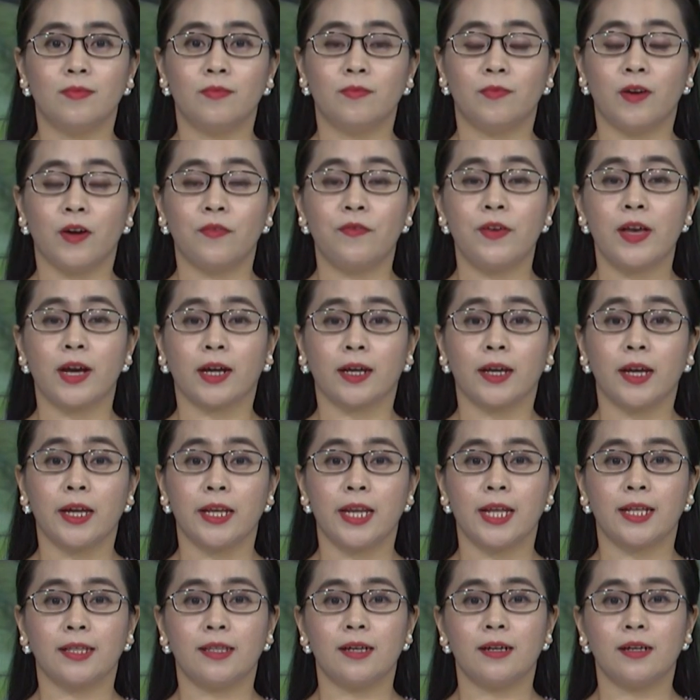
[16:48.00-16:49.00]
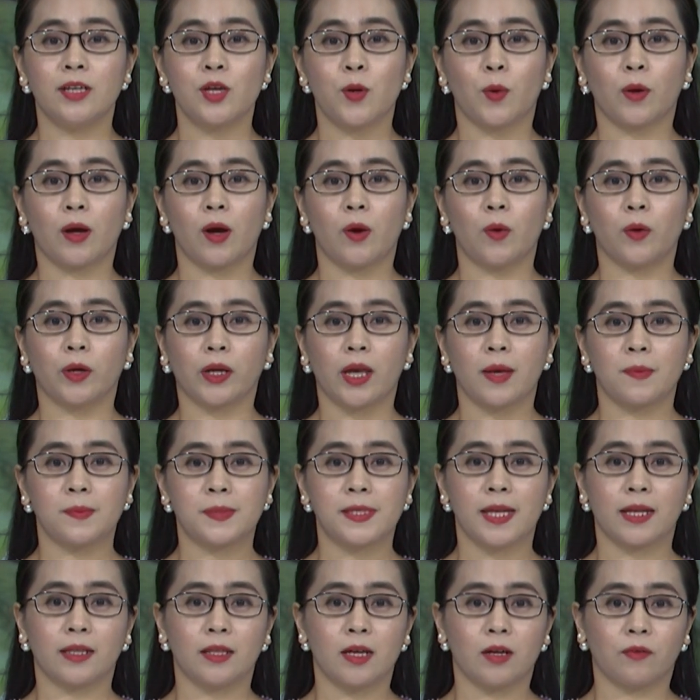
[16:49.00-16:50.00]
Với việc Nghị định thư yêu cầu kiểm
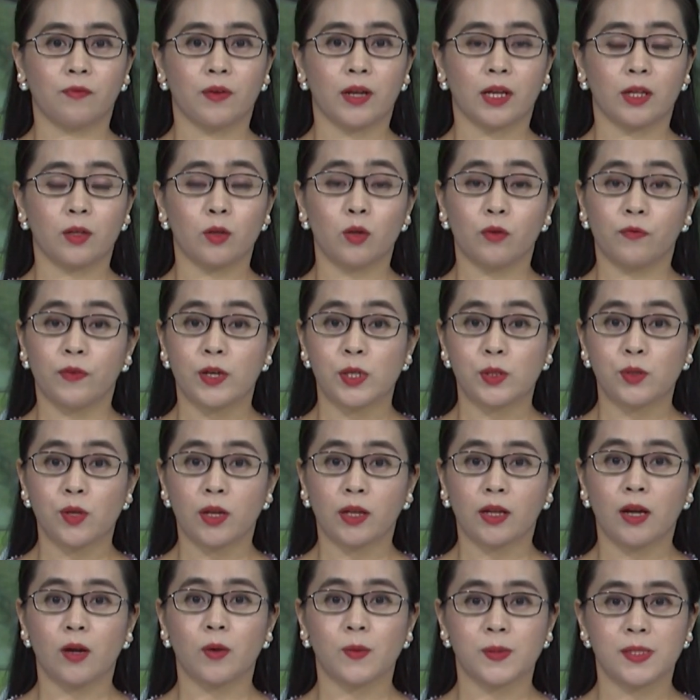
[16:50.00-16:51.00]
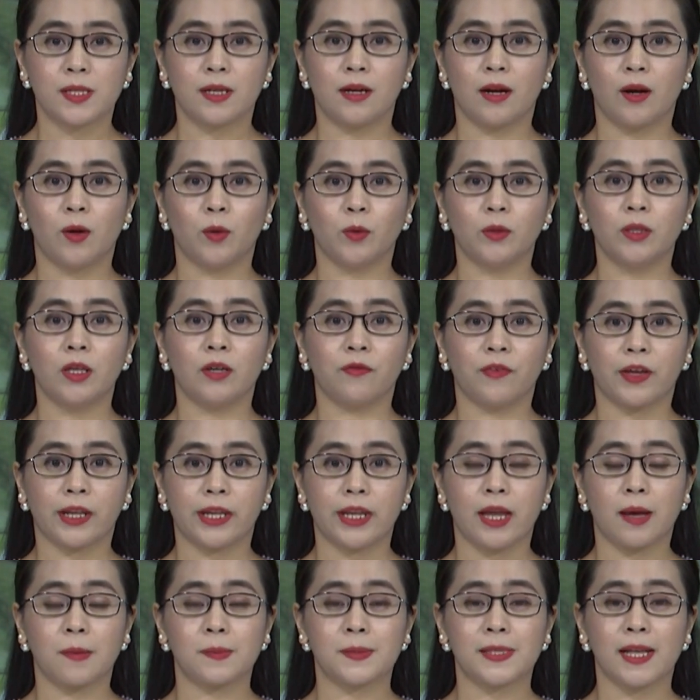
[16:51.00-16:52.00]
dịch thực vật đối với xuất khẩu dưa hấu từ
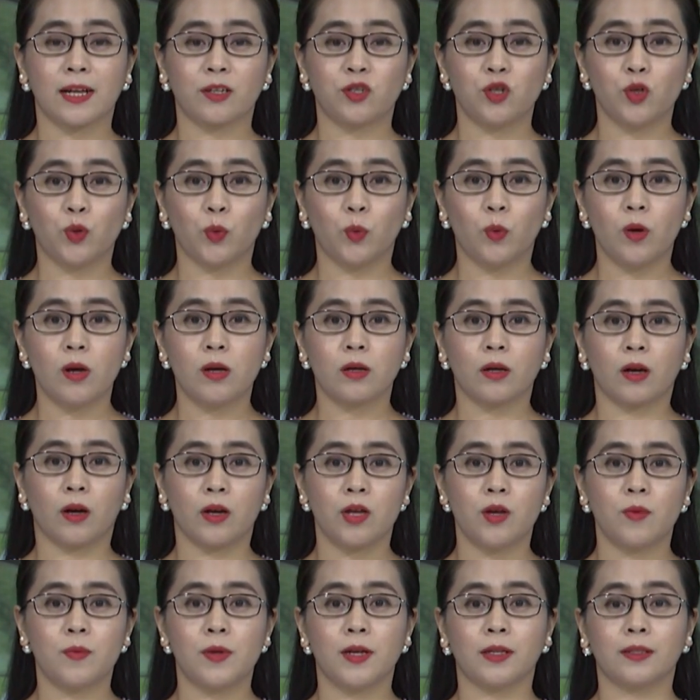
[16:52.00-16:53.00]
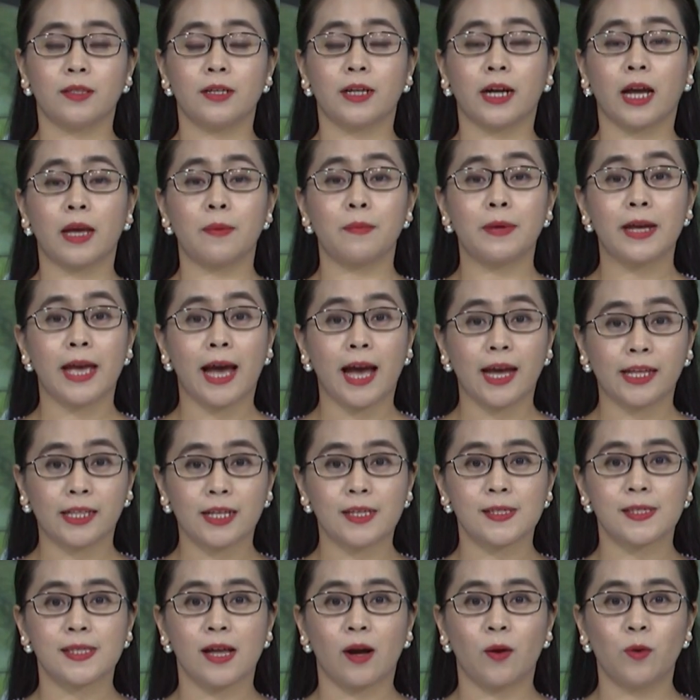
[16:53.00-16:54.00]
Việt Nam sang Trung Quốc có hiệu lực từ ngày 12
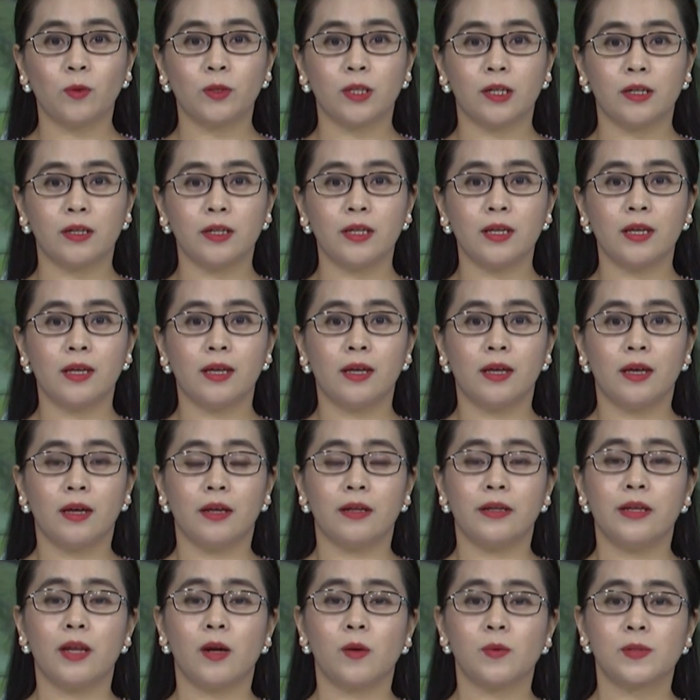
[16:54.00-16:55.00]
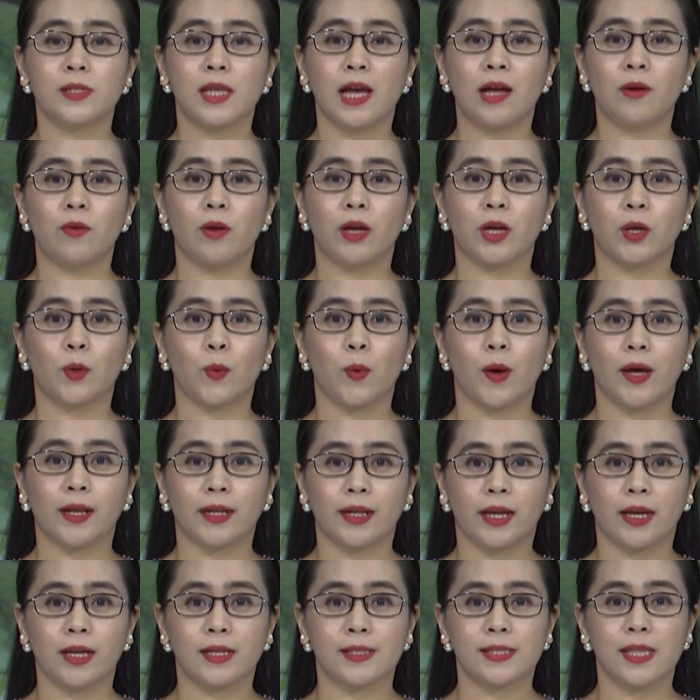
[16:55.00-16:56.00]
tháng 6 tới, đầu ra loại quả
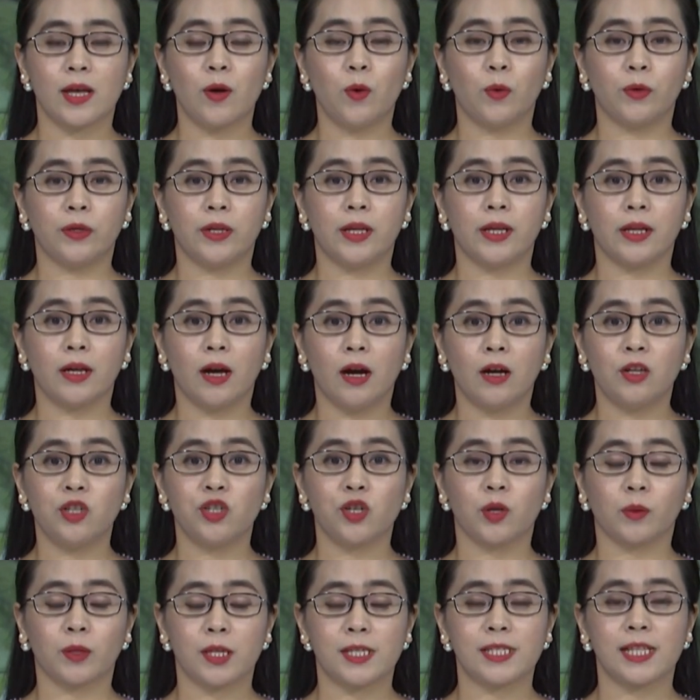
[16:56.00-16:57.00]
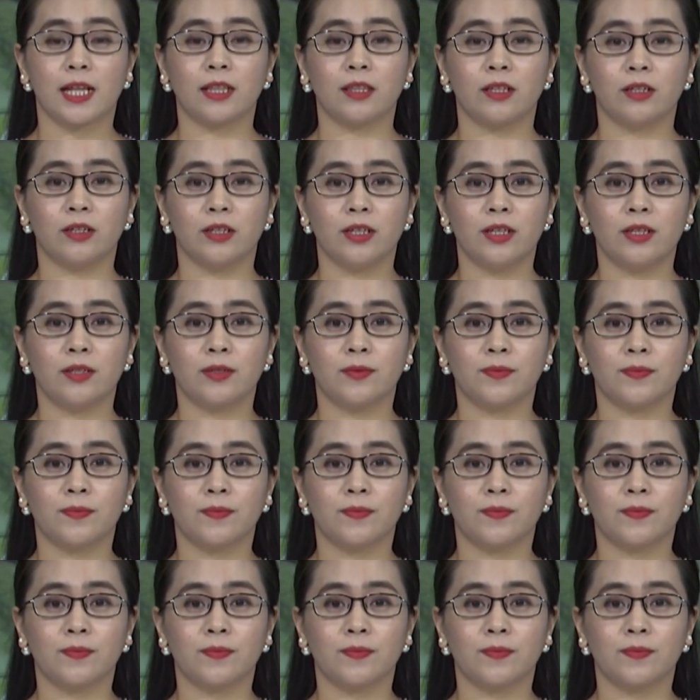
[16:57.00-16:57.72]
này sẽ ổn định hơn trong thời gian tới.